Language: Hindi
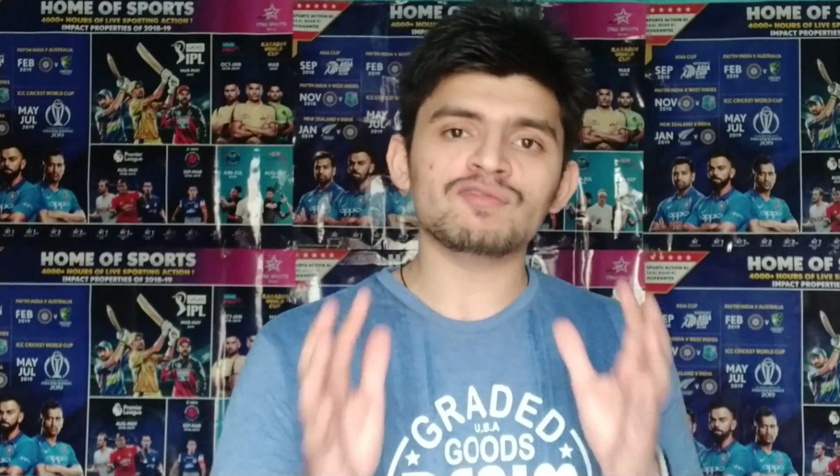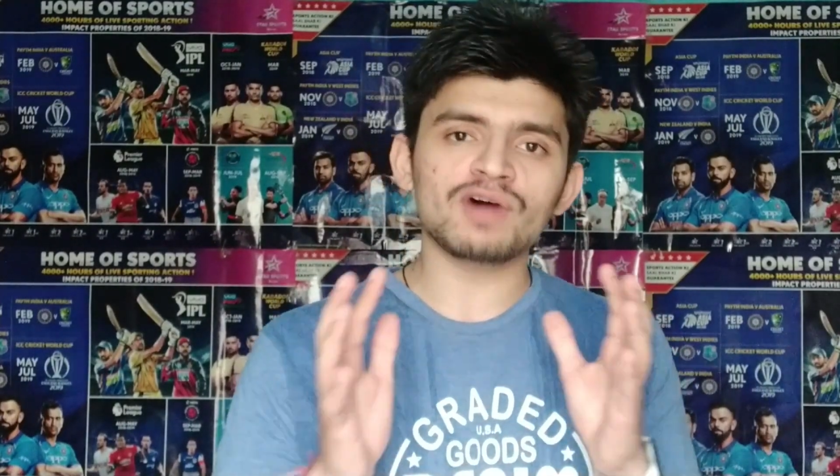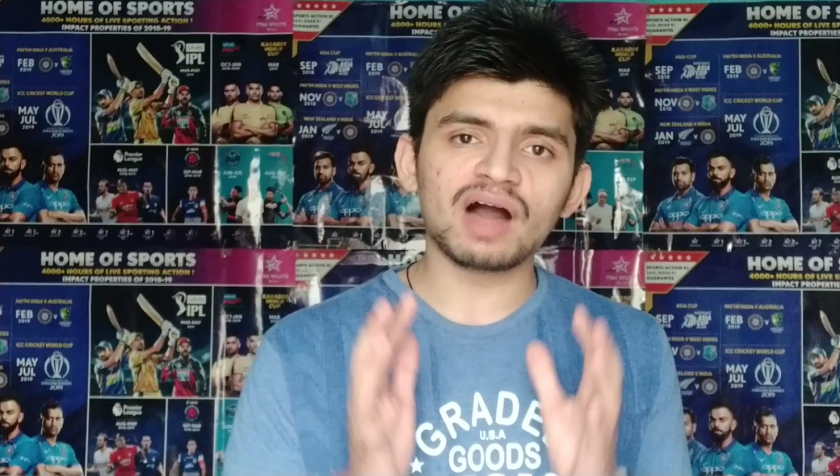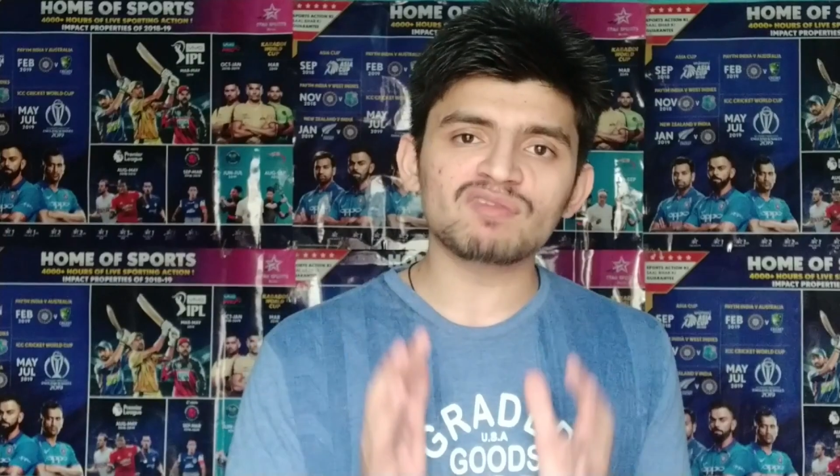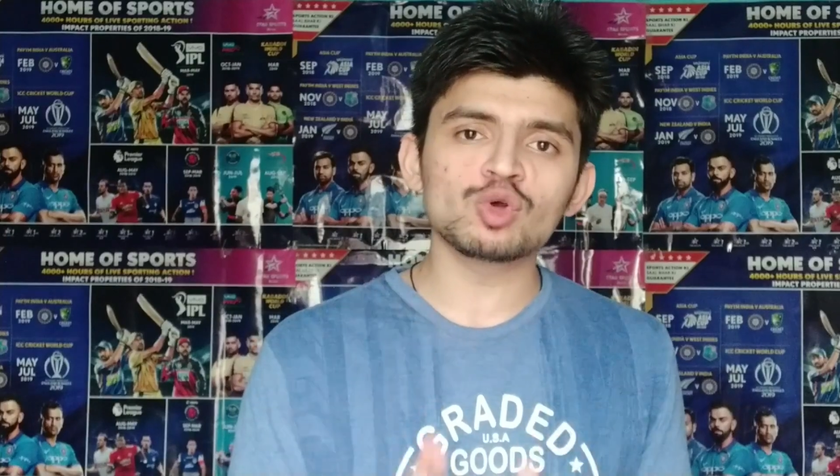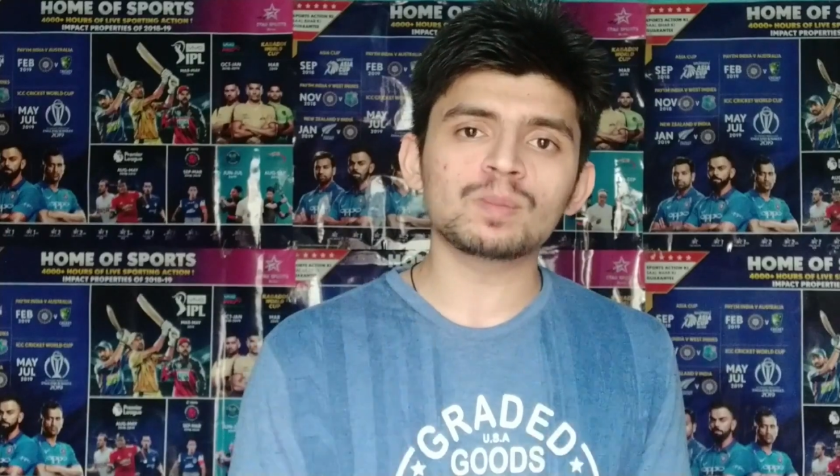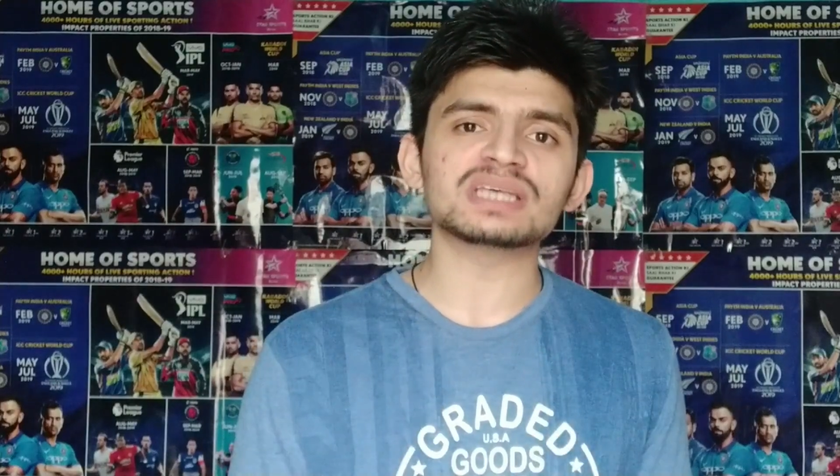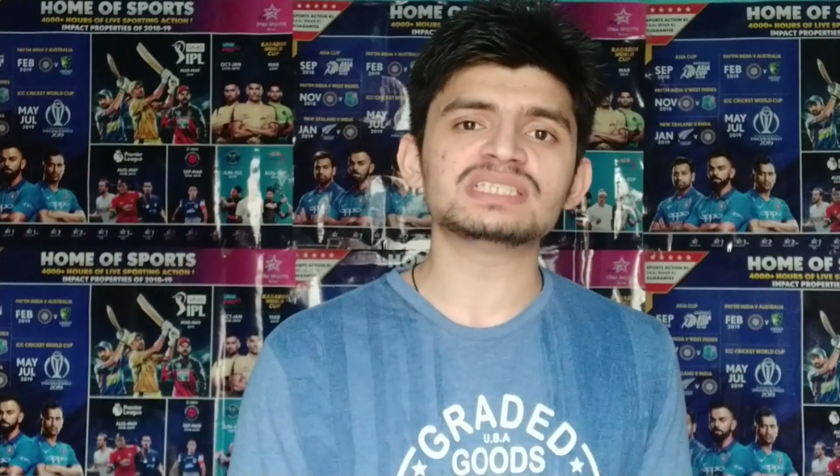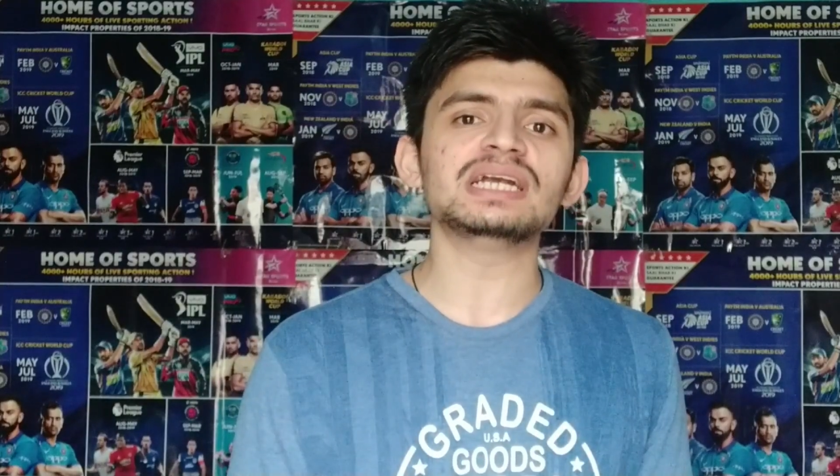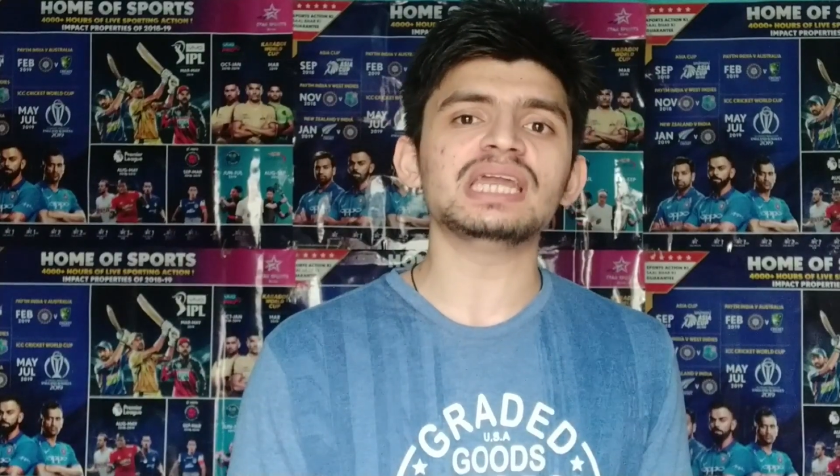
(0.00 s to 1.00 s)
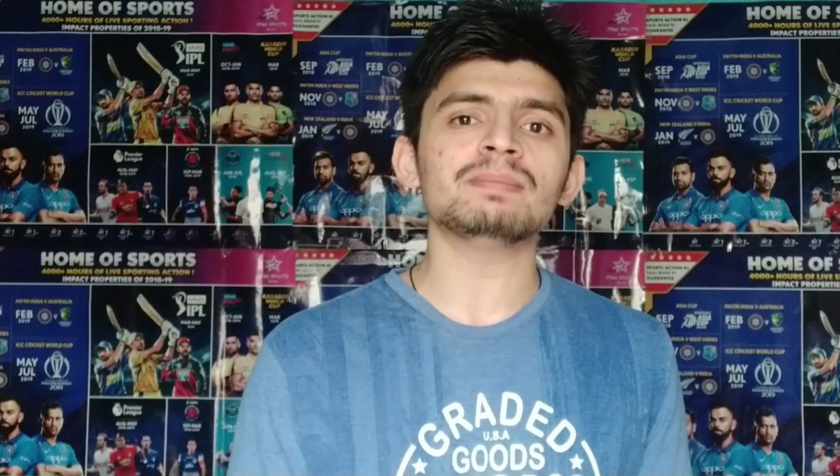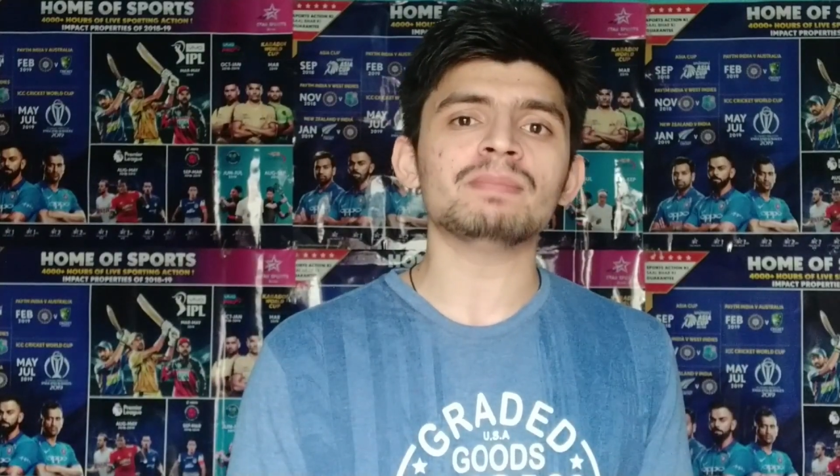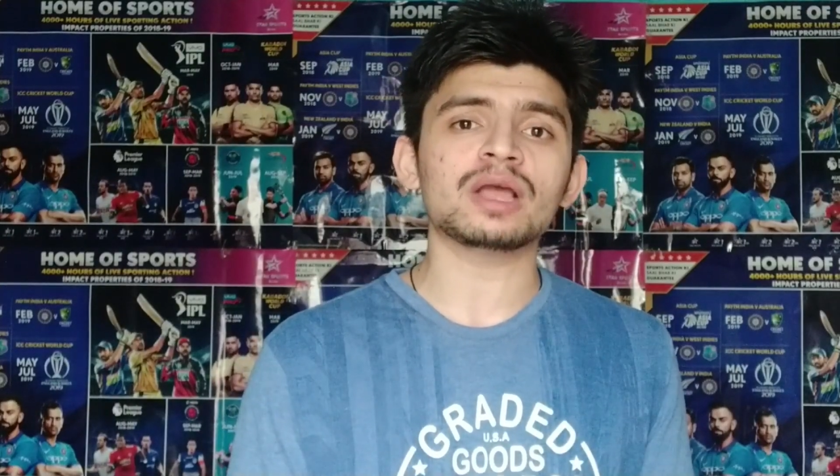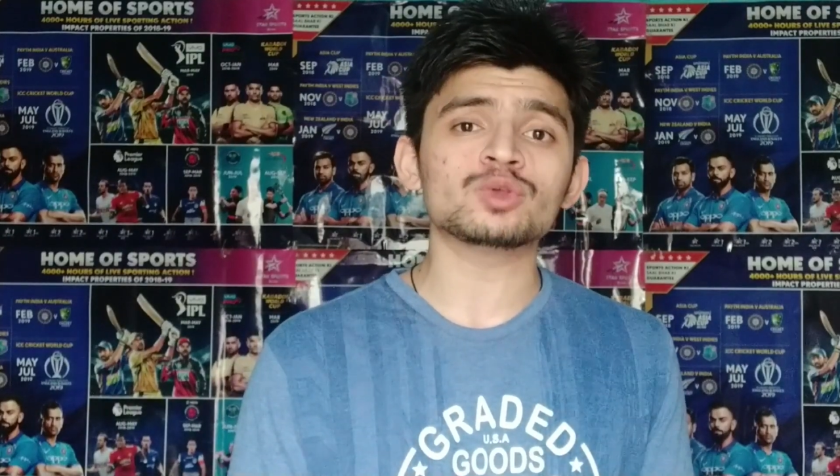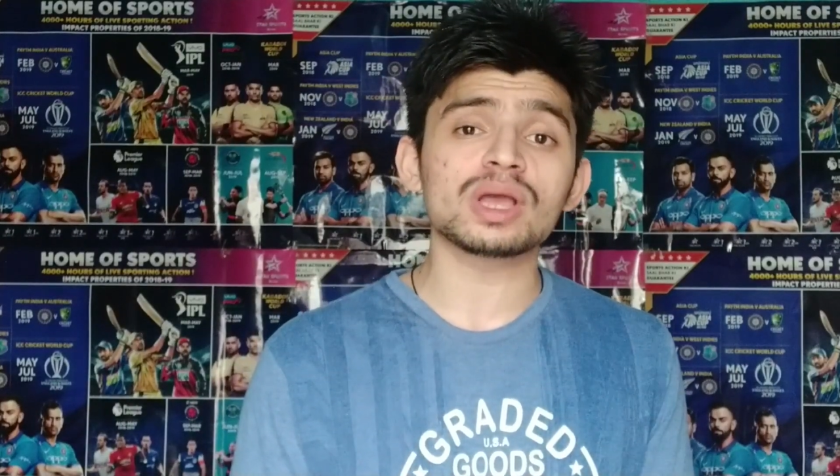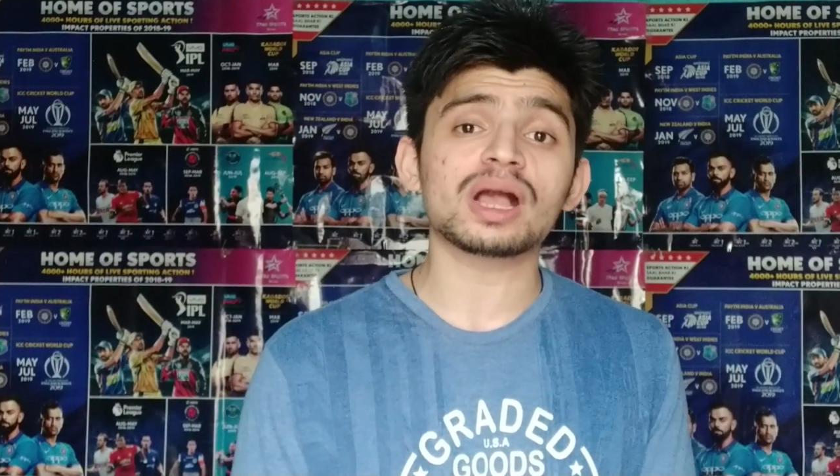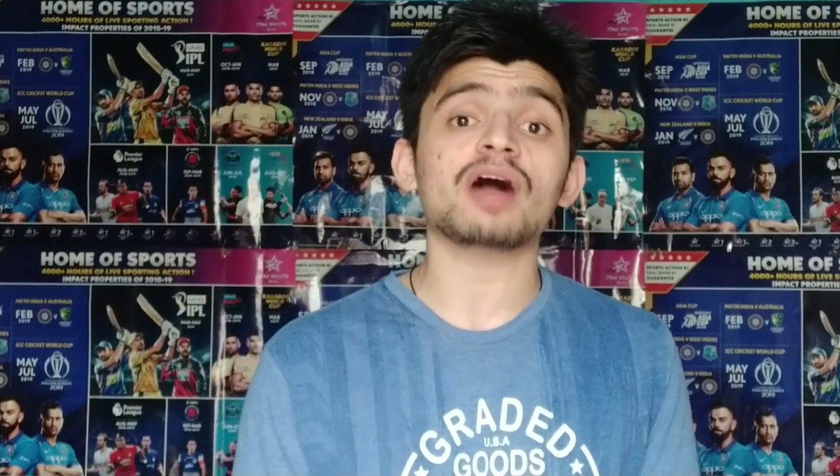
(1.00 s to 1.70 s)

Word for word: फाफडू प्लसी टीम में जो कि